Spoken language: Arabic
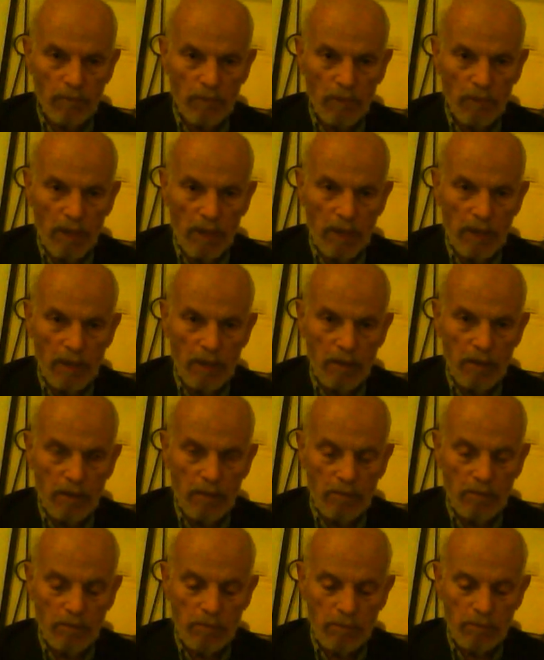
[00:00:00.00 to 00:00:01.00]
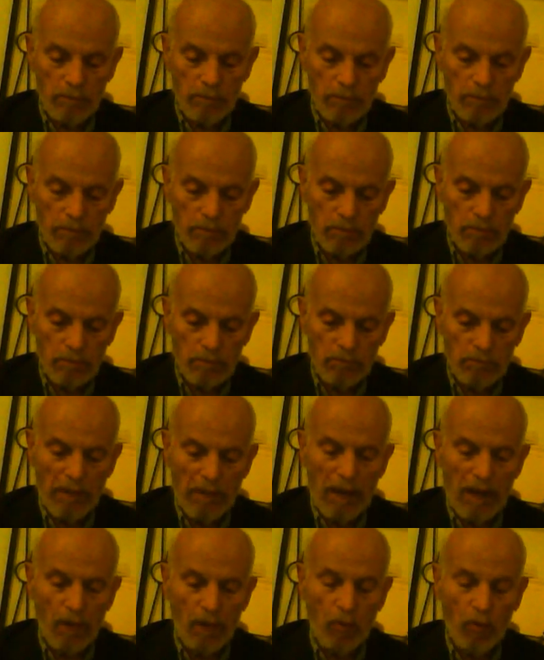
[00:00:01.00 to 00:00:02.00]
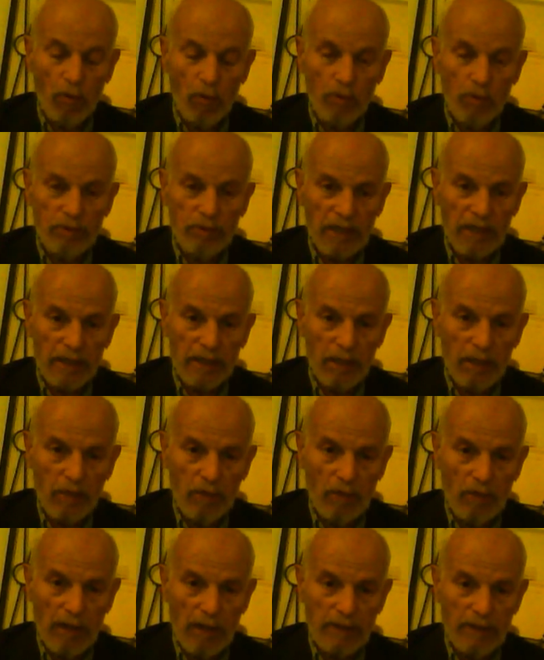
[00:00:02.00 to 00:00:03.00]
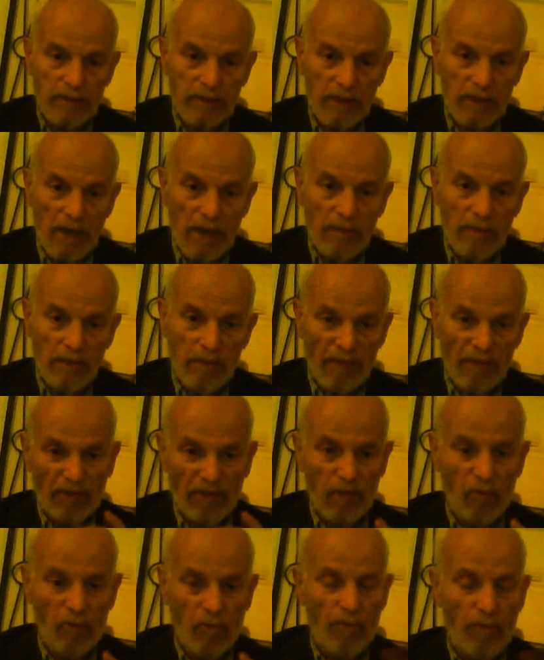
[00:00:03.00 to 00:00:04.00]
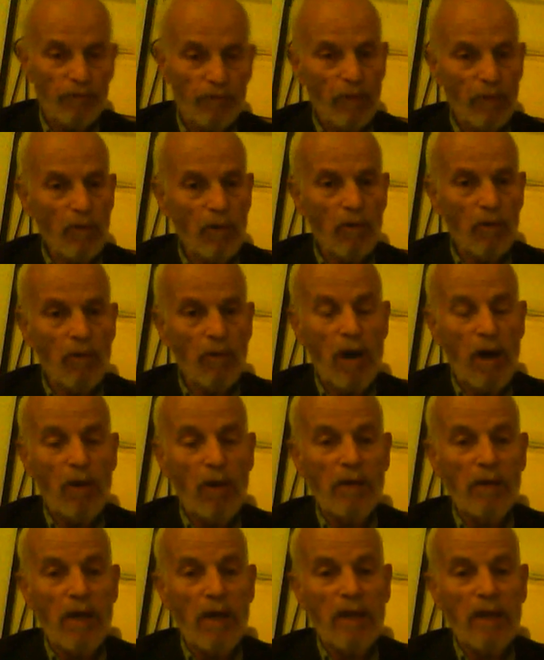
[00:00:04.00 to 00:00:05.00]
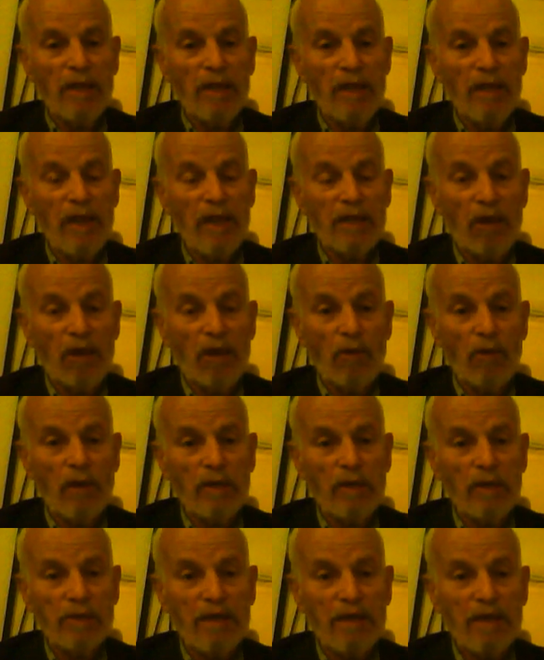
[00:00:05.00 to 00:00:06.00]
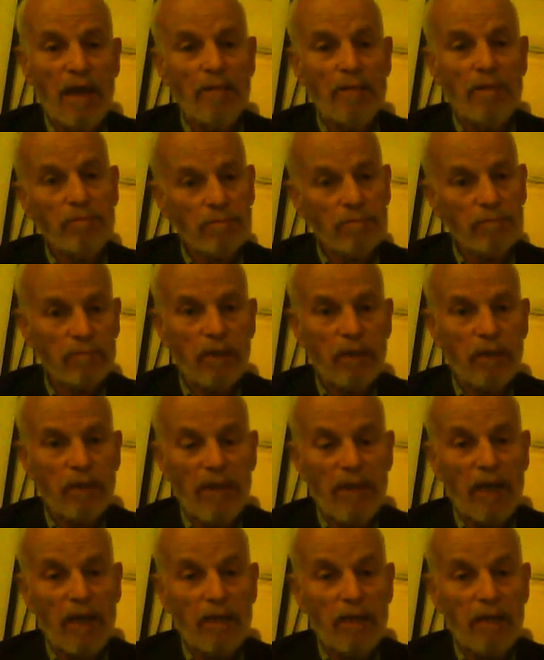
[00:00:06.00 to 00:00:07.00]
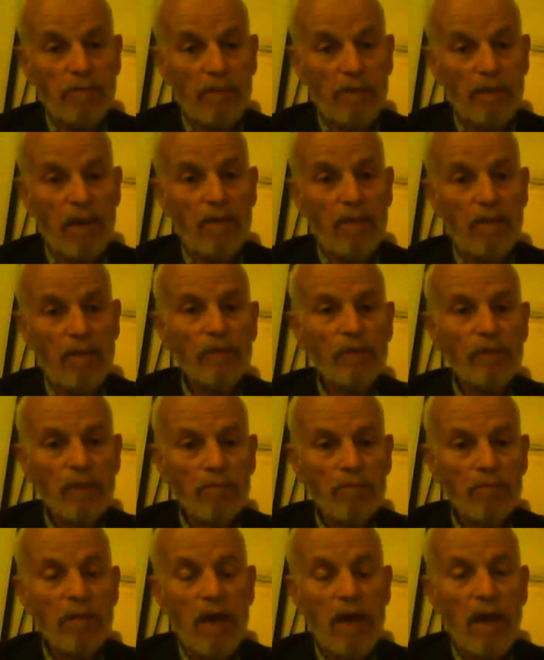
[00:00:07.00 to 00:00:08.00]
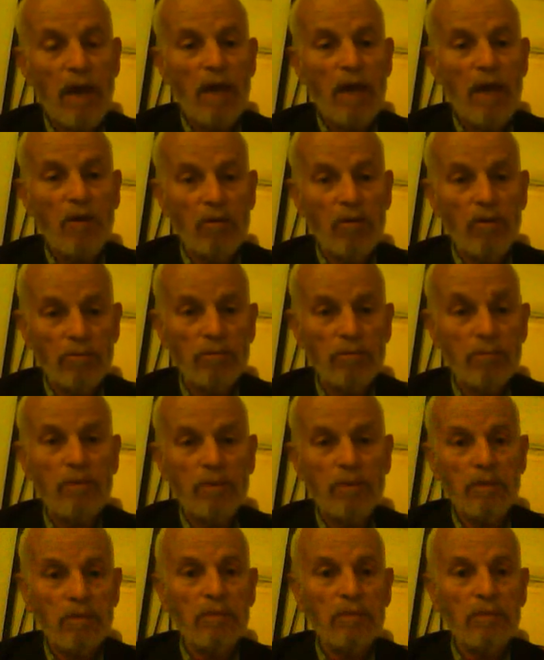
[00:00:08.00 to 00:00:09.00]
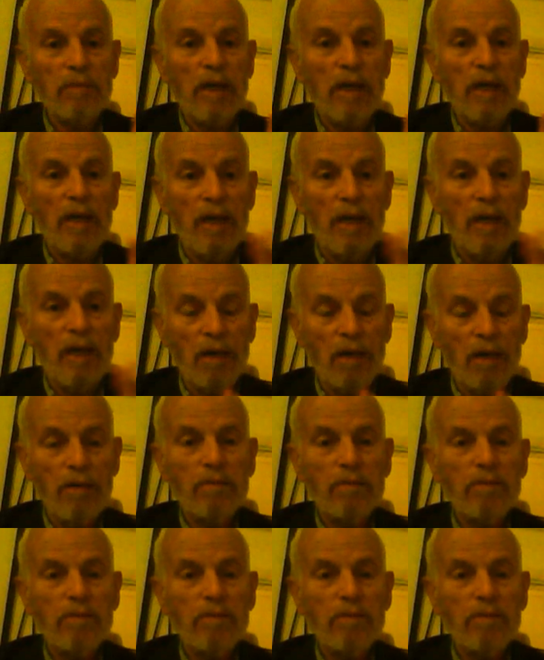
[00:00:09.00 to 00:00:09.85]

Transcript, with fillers: اللي بلغوهم سيدنا نوح عليه السلام رفضوه وهؤلاء الذين يدعون الإسلام كذلك ما قالهم ما لا